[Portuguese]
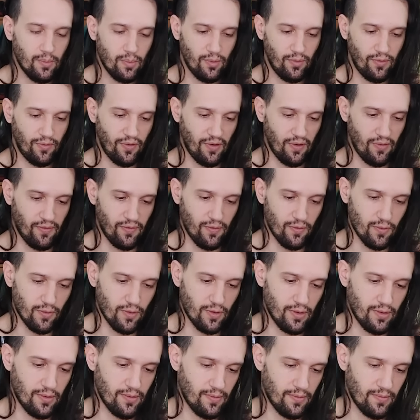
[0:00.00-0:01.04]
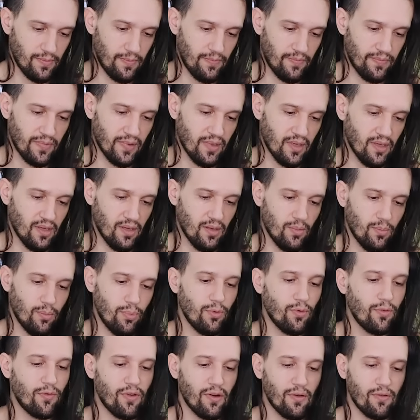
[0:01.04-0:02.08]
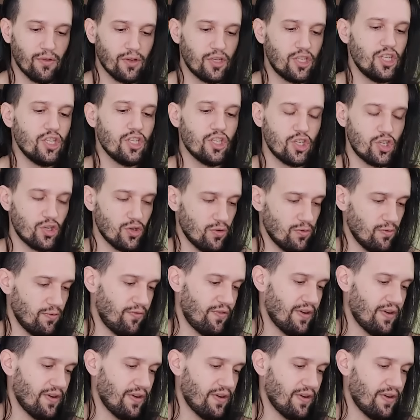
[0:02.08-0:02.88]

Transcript: Por favor. Por favor, Chinchou,